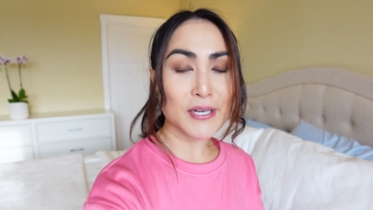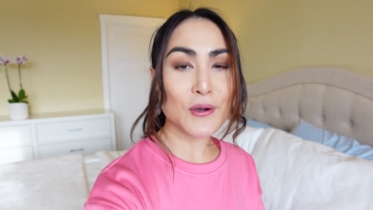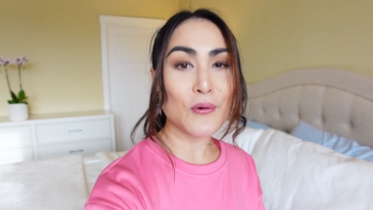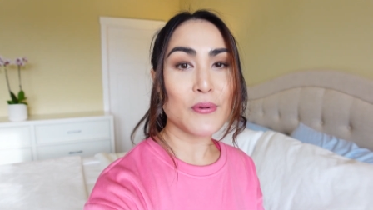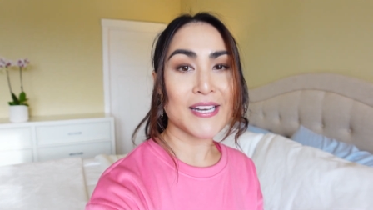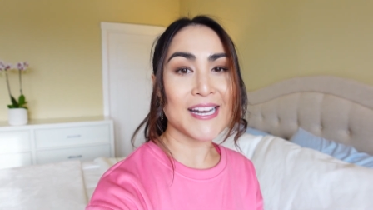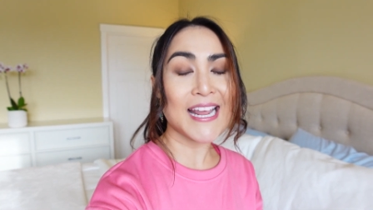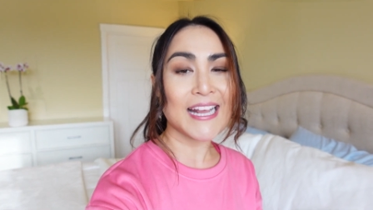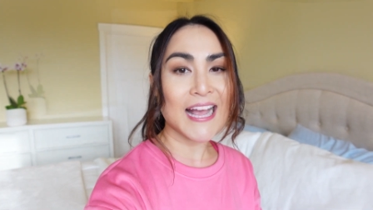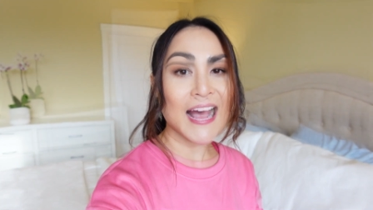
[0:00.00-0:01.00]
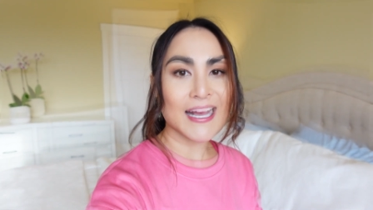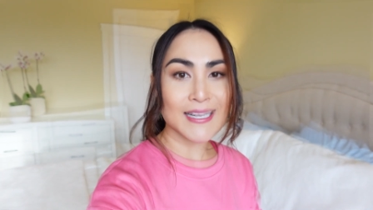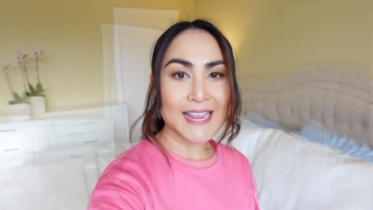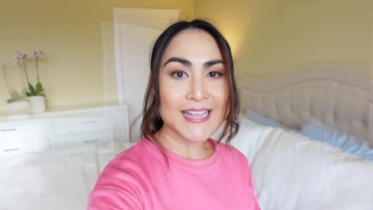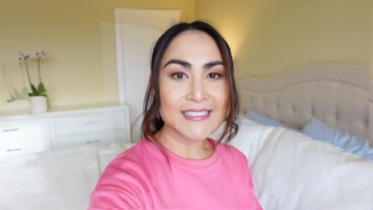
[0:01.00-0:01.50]
เป็นโควิดนั่นเองค่ะ
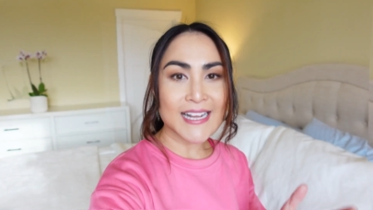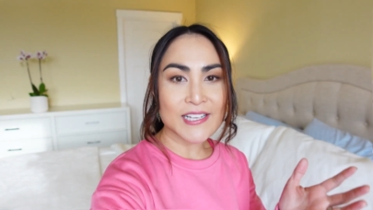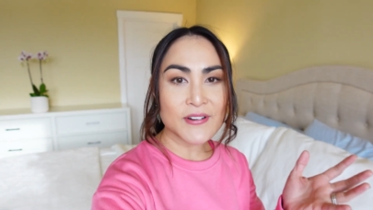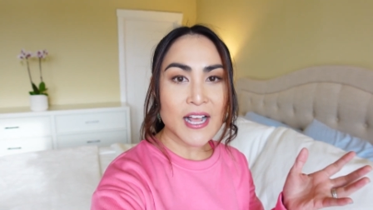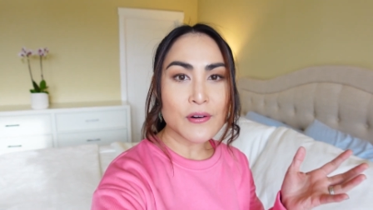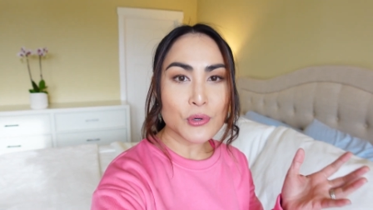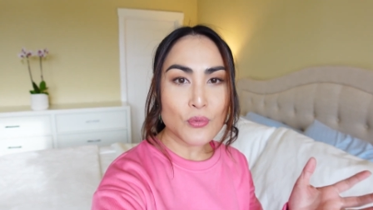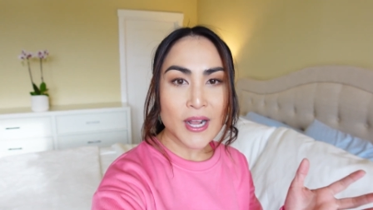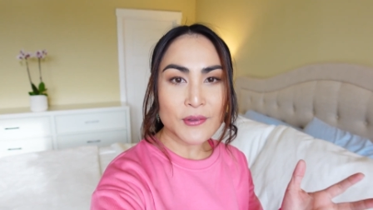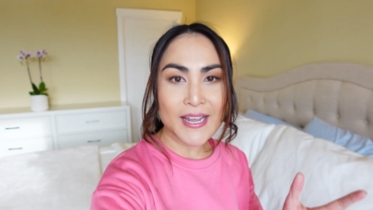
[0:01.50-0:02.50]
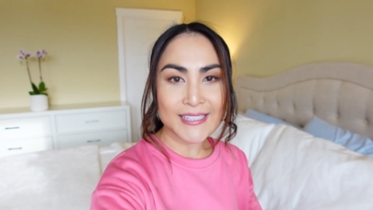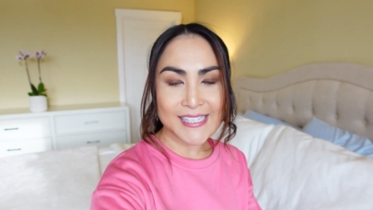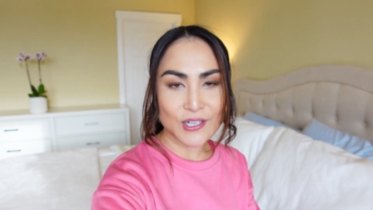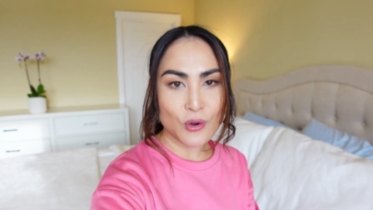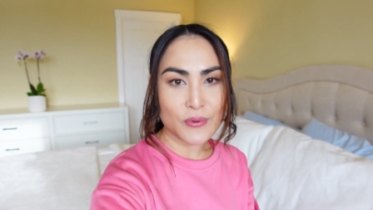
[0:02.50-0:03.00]
และหลังจากที่วินารู้ว่าตัวเอง
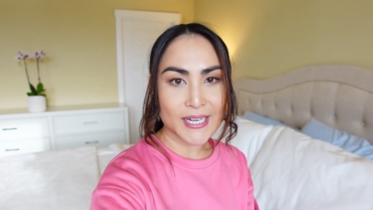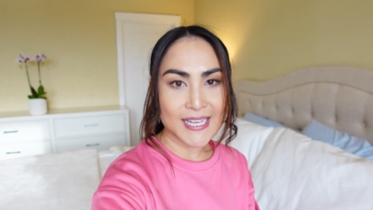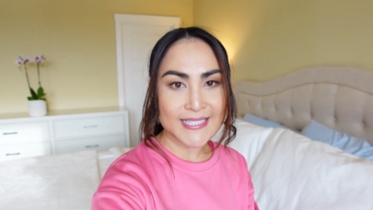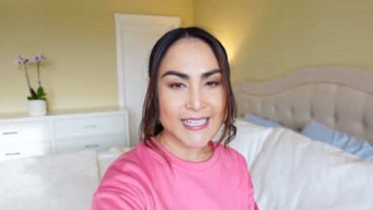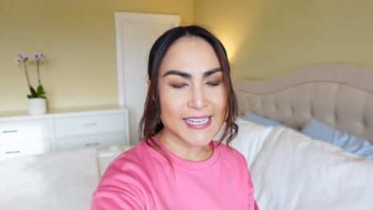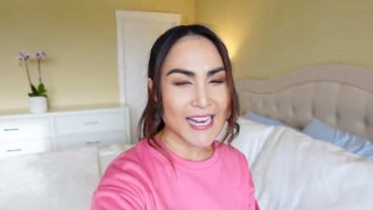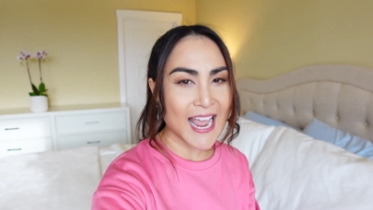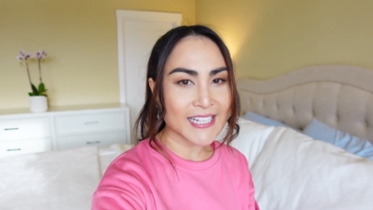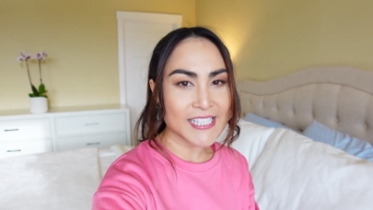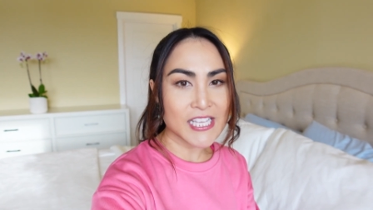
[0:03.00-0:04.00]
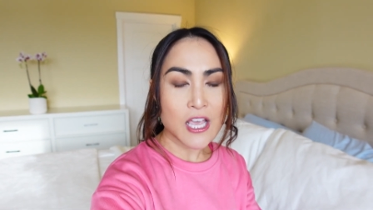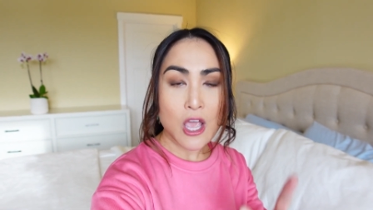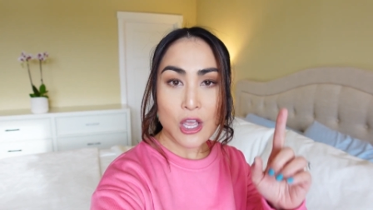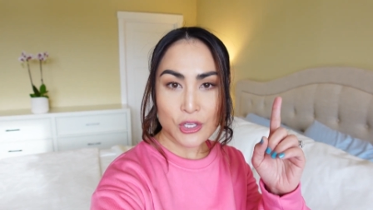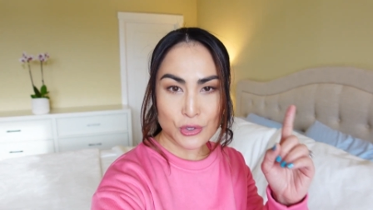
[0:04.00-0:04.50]
ติดโควิดนะคะ สิ่งแรกที่
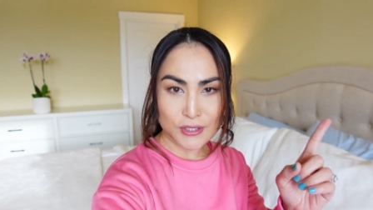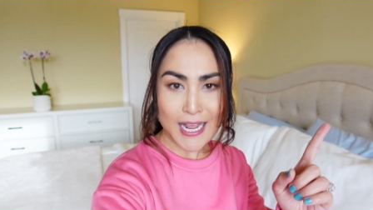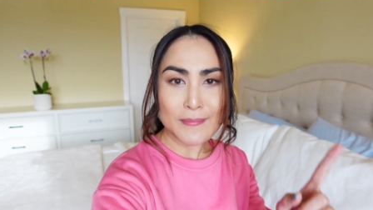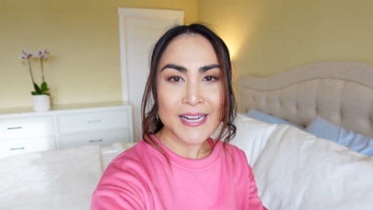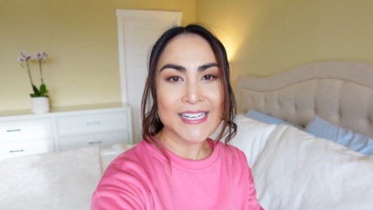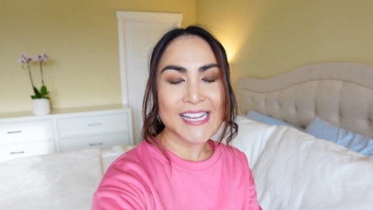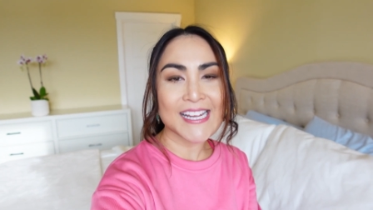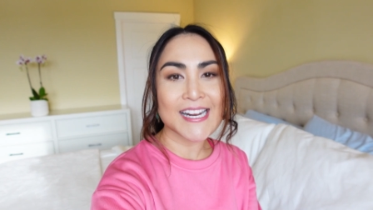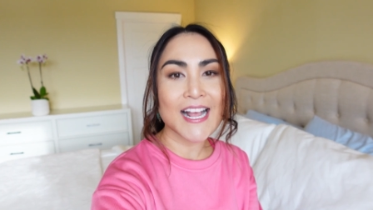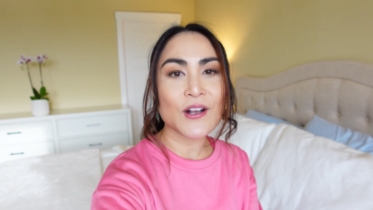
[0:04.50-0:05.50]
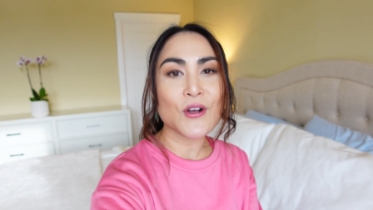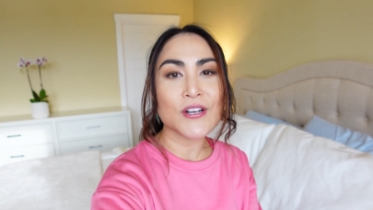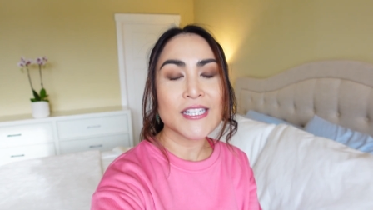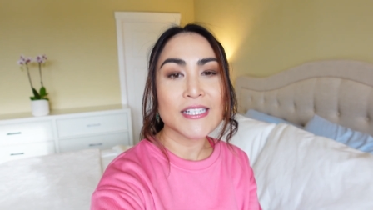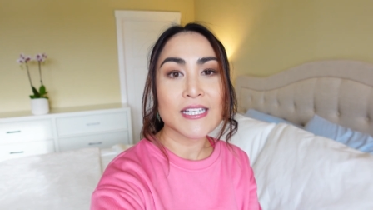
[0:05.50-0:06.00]
หยุดทำทันทีนะคะ ก็
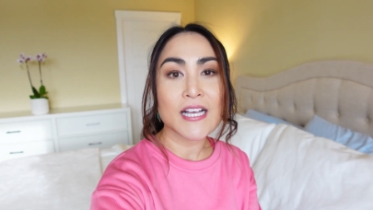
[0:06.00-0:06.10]
คือ